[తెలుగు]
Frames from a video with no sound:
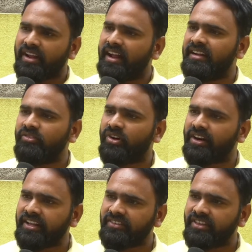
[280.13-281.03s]
రాళ్ళు
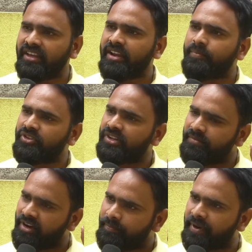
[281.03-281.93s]
ఒకటేస్తే రేపొద్దున
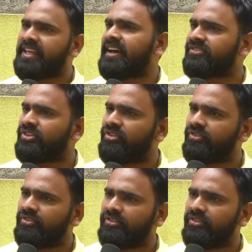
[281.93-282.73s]
మేము పదేస్తాం